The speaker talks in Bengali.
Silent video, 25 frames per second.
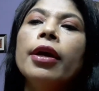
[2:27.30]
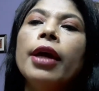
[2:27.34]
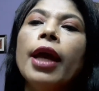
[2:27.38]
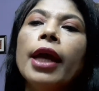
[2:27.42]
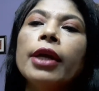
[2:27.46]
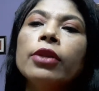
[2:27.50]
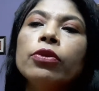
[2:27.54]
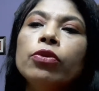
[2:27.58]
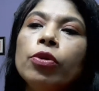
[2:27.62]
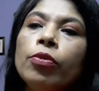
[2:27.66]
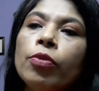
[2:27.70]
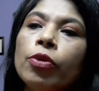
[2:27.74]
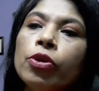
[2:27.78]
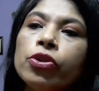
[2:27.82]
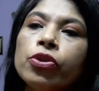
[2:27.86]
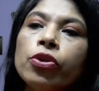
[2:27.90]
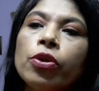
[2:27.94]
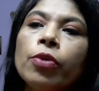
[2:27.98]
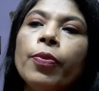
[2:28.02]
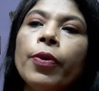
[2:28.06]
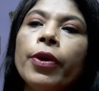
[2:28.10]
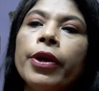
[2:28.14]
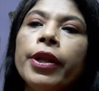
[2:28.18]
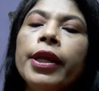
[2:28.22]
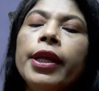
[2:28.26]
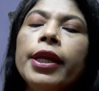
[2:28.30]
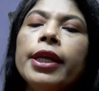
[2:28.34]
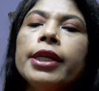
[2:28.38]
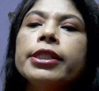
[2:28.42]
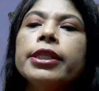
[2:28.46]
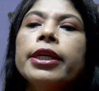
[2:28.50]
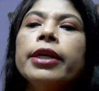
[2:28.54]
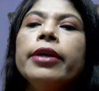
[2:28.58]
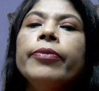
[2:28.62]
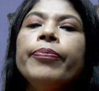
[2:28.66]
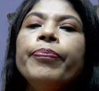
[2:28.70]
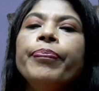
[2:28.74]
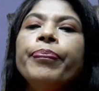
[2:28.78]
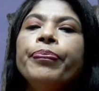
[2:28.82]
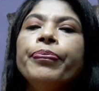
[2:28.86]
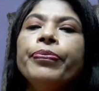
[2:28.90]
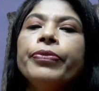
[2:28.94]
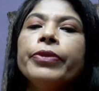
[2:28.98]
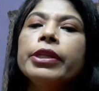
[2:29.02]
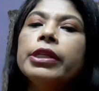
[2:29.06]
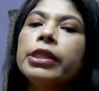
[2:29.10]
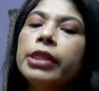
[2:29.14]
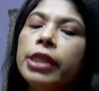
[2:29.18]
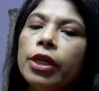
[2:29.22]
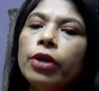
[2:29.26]
এক দুই বছর পরে এটা
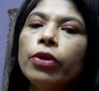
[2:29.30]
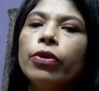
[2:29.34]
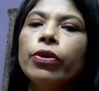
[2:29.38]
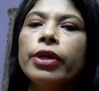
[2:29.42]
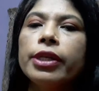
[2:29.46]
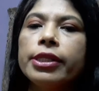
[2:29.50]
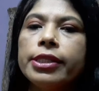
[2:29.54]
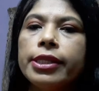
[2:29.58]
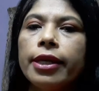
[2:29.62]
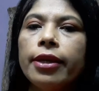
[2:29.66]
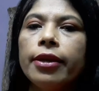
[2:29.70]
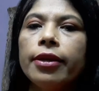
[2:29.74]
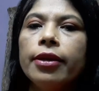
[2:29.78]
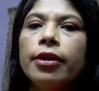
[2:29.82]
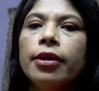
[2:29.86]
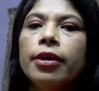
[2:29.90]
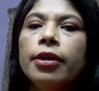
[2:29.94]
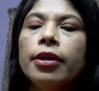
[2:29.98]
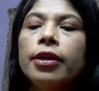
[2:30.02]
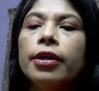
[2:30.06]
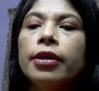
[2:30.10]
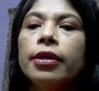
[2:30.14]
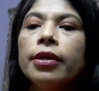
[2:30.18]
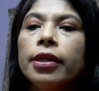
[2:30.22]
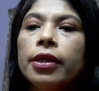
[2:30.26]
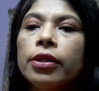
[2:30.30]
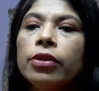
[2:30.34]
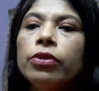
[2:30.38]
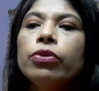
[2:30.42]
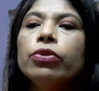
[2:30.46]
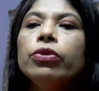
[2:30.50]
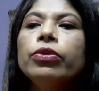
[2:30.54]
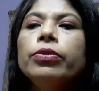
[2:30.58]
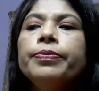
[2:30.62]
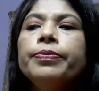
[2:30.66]
ঠিক হয়ে যায় কিন্তু